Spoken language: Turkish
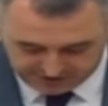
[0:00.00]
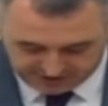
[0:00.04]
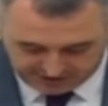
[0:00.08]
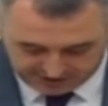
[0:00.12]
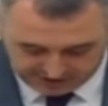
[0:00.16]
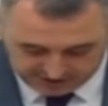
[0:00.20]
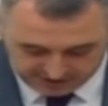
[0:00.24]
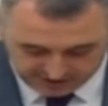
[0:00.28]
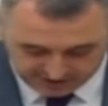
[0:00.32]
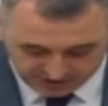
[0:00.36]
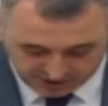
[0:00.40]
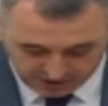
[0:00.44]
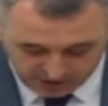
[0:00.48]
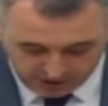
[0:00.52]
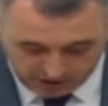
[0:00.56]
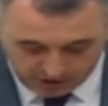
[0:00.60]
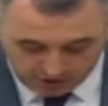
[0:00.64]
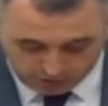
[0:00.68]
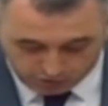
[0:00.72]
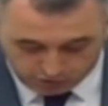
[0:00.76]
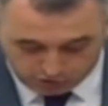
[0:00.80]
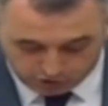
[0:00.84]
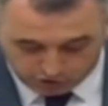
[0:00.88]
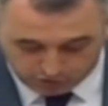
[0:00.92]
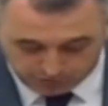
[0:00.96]
değildir.
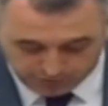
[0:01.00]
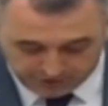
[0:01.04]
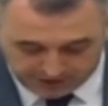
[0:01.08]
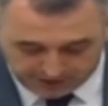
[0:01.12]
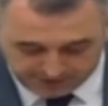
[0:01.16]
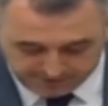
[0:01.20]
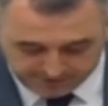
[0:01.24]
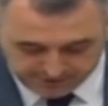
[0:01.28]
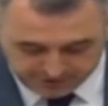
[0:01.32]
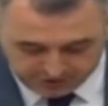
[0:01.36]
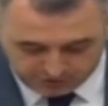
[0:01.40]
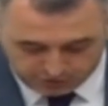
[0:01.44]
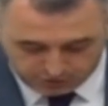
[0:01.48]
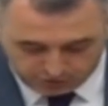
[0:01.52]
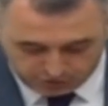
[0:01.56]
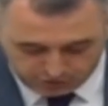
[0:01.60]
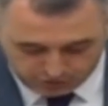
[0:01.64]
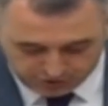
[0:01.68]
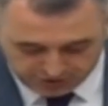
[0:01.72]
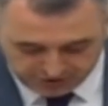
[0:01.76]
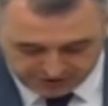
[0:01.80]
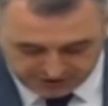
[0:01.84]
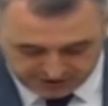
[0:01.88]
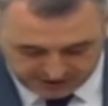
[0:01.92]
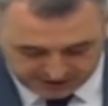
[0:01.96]
Kurumlarımızı
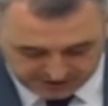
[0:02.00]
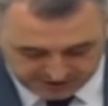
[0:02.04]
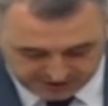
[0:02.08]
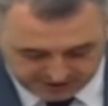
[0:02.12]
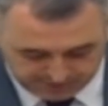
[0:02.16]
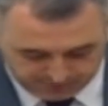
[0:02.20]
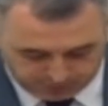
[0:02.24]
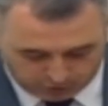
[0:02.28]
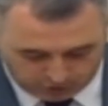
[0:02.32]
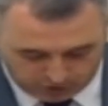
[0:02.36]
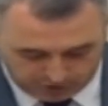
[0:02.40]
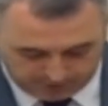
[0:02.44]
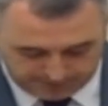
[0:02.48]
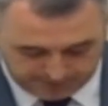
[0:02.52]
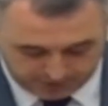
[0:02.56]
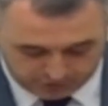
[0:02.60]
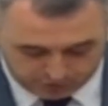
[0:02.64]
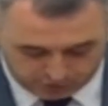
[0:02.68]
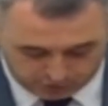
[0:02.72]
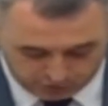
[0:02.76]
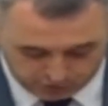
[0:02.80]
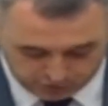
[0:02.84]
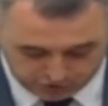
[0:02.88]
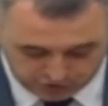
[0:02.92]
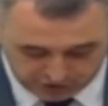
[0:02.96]
günlük siyasi polemik
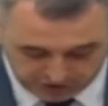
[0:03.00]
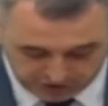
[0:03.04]
konusu